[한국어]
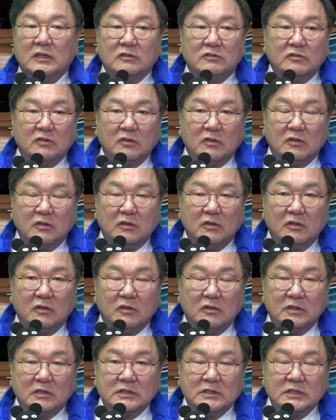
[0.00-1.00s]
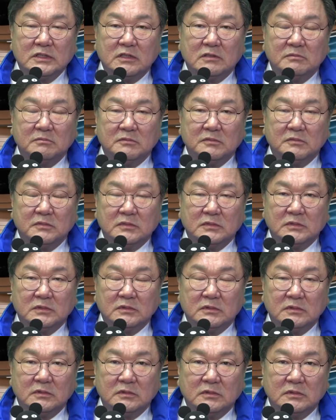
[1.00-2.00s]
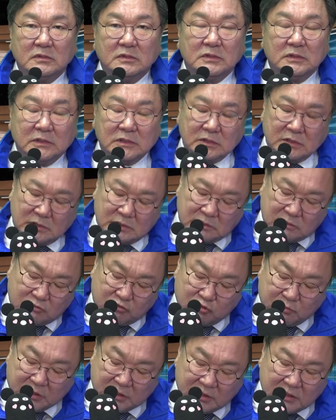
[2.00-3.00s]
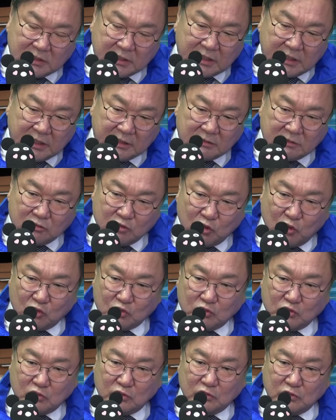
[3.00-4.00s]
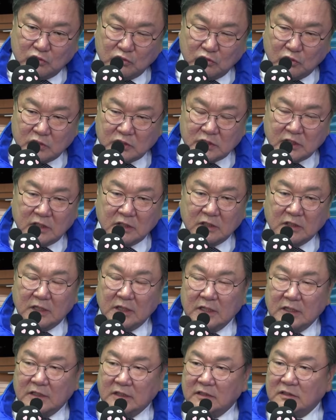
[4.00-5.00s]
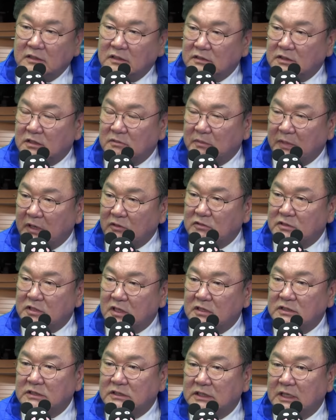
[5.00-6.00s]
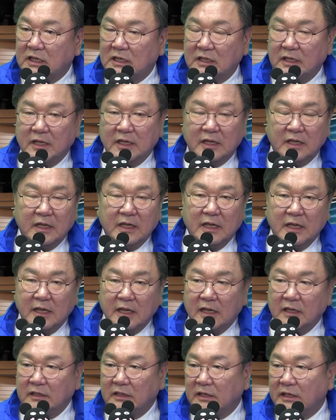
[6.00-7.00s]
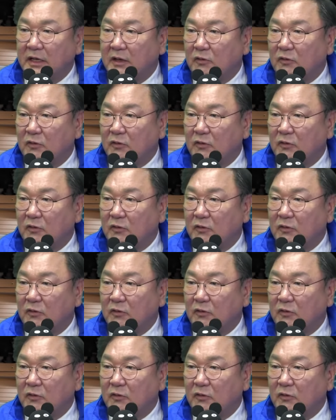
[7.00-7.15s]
또 지역 그 주민들의 어떤 요구, 요청 이런 것들을 매우 성실하게 해결해